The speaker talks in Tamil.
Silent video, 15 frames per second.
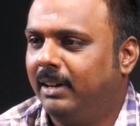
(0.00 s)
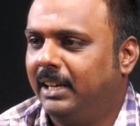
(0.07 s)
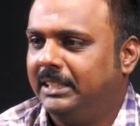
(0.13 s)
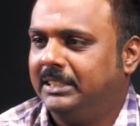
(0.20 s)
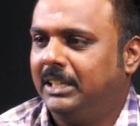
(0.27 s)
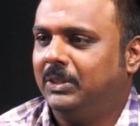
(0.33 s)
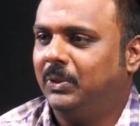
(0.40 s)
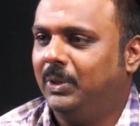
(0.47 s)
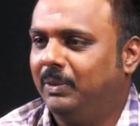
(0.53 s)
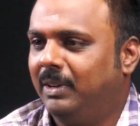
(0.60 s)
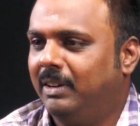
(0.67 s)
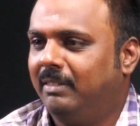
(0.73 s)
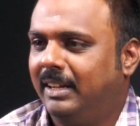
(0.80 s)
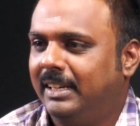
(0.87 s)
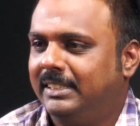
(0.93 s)
வாரிசா துணிவா
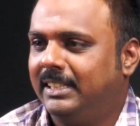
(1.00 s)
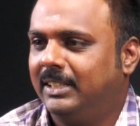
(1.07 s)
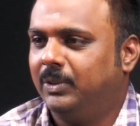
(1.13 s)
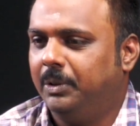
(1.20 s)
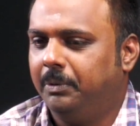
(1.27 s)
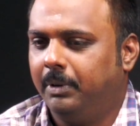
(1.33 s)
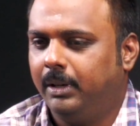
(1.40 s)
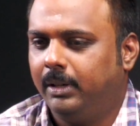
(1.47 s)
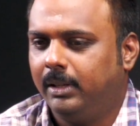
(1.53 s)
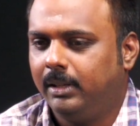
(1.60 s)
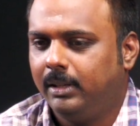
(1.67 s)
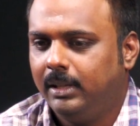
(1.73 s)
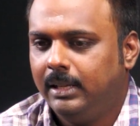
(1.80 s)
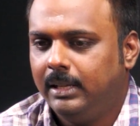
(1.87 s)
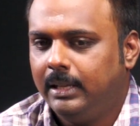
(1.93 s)
வாரிசா துணிவான்ட்டு
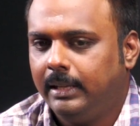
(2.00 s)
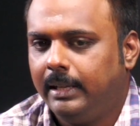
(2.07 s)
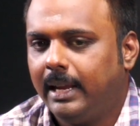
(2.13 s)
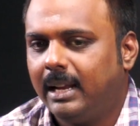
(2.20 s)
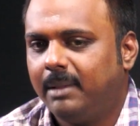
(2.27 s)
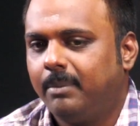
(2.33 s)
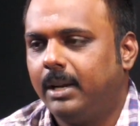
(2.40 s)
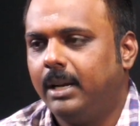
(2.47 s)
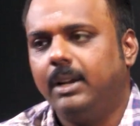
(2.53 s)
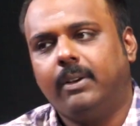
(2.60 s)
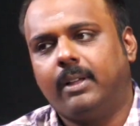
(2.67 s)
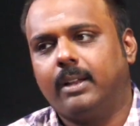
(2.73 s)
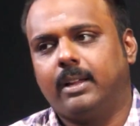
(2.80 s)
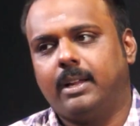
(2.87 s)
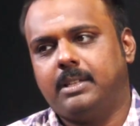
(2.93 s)
ஏன் நம்ம ரெண்டு
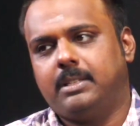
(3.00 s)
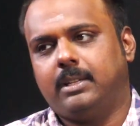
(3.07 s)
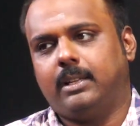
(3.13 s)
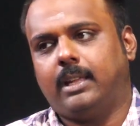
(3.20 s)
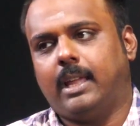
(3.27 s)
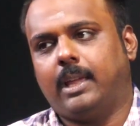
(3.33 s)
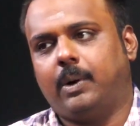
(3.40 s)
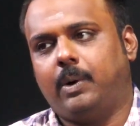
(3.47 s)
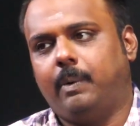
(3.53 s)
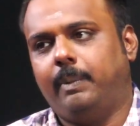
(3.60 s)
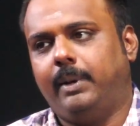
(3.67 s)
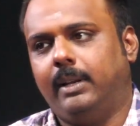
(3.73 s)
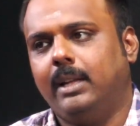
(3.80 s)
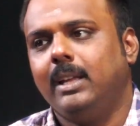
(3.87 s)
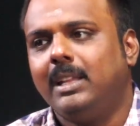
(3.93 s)
வாரம் கழிச்சு கேட்குறோம்
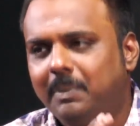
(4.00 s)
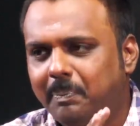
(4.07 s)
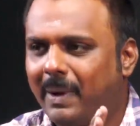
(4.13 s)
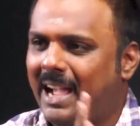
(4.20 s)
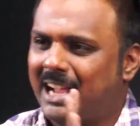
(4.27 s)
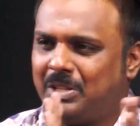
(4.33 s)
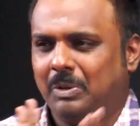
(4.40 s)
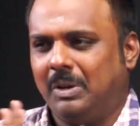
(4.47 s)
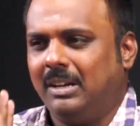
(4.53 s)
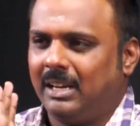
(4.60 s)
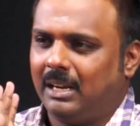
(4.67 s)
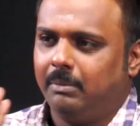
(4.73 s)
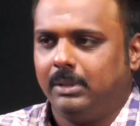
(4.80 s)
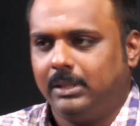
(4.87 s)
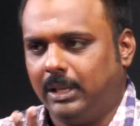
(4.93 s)
அப்படின்னா இப்போ ஆக்சுவலாக
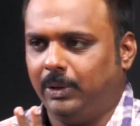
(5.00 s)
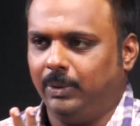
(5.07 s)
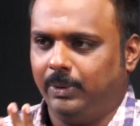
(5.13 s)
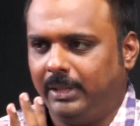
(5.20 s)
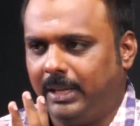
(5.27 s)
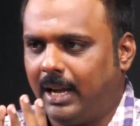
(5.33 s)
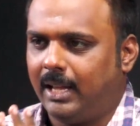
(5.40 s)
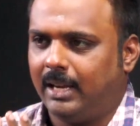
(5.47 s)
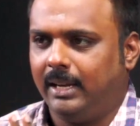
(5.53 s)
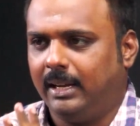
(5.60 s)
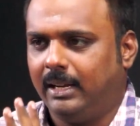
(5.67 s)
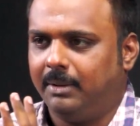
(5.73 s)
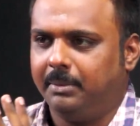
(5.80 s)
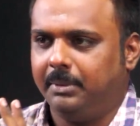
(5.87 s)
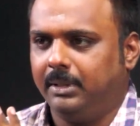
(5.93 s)
நிலைமை தெரியும் யார்
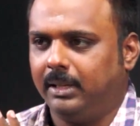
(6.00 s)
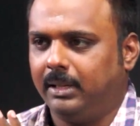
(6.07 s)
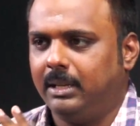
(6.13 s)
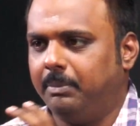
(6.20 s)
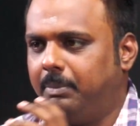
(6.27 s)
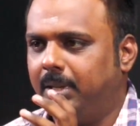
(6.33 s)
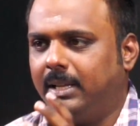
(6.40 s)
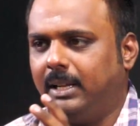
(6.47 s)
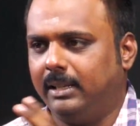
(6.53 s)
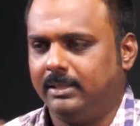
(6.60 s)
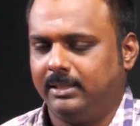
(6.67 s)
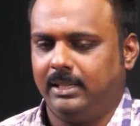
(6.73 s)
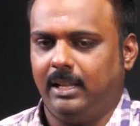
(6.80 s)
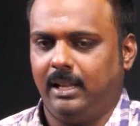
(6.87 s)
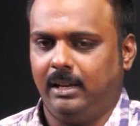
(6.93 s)
என்ன வந்திருக்கு எப்படி
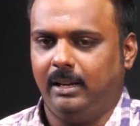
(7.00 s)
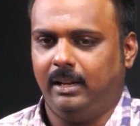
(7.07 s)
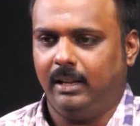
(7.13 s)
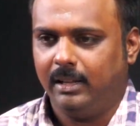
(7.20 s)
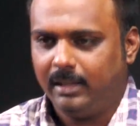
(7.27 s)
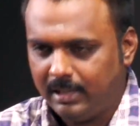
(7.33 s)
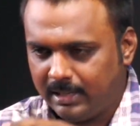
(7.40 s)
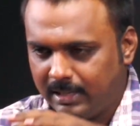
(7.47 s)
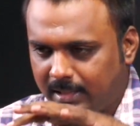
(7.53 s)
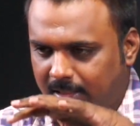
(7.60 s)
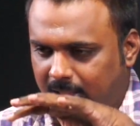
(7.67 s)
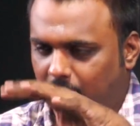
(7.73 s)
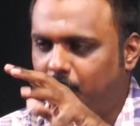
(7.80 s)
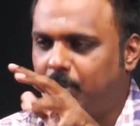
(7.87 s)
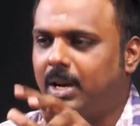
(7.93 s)
கலெக்ஷன் ஆயிருக்குன்ட்டு
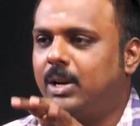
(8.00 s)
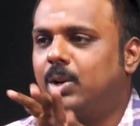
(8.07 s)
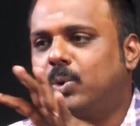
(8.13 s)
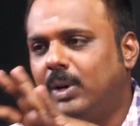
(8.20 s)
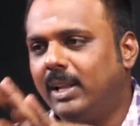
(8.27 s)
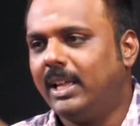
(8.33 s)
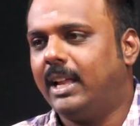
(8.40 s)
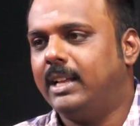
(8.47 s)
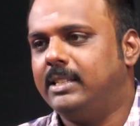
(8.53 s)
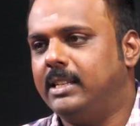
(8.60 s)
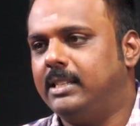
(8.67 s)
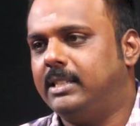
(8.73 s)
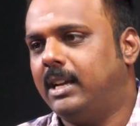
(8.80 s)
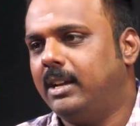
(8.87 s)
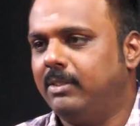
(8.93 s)
தமிழ்நாட்டுக்குள்ளே யார்
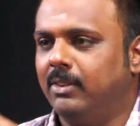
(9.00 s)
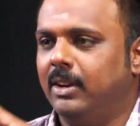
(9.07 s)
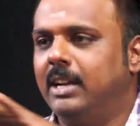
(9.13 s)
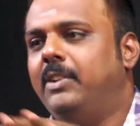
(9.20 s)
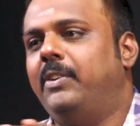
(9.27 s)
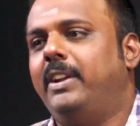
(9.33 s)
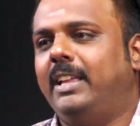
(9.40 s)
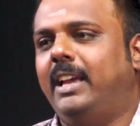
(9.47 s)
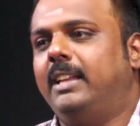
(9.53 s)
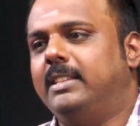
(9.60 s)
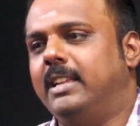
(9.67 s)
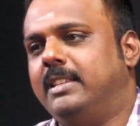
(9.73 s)
ஜெயிச்சா வேர்ல்டு வைடு யார்